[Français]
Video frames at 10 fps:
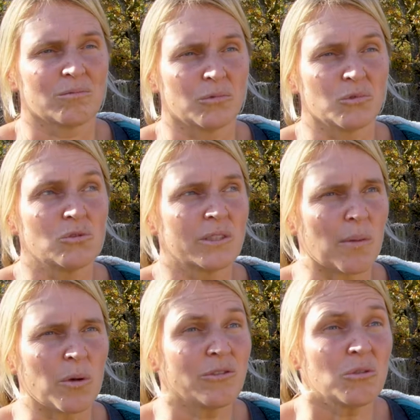Bon,
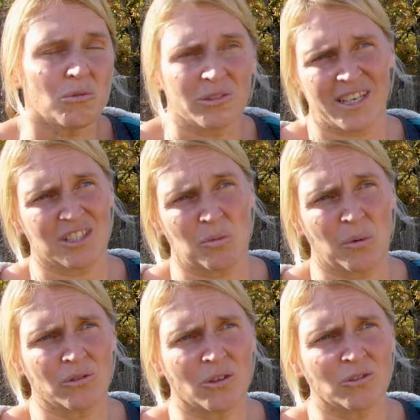jusqu'à preuve de contraire, j'ai
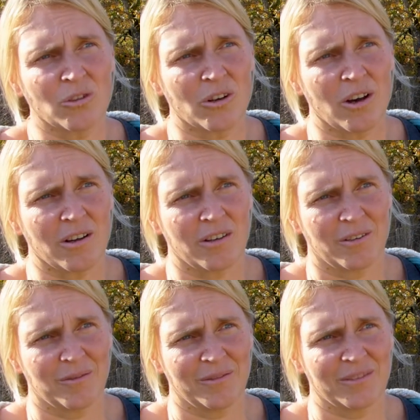pas entendu encore
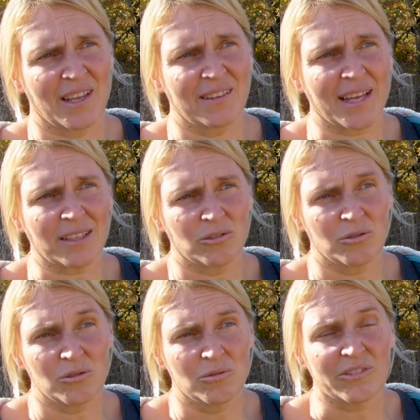euh, d'attaque,
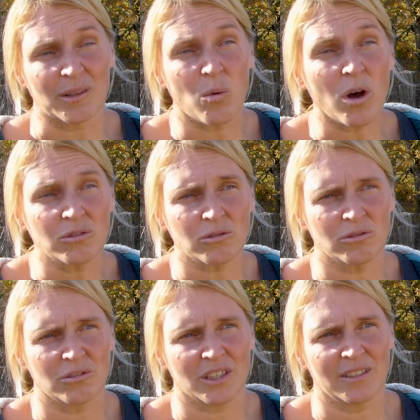de, enfin morsure
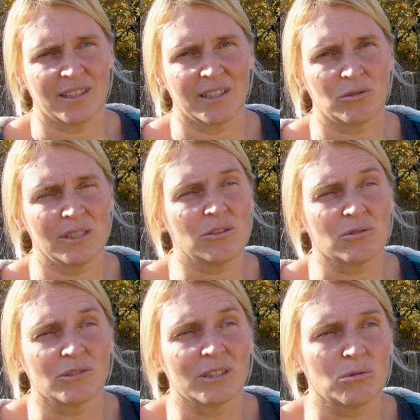de chiens d'Anatolie
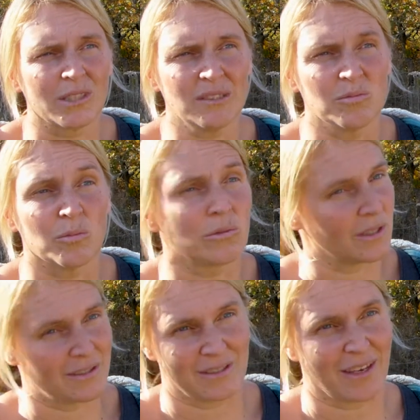sur des touristes, mais
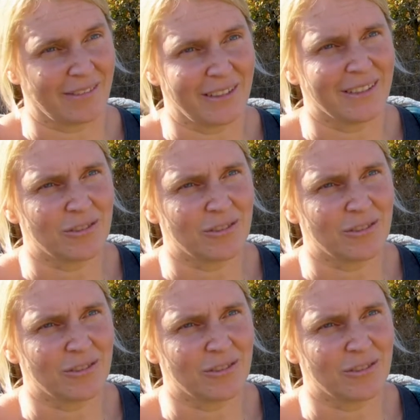peut-être c'est arrivé.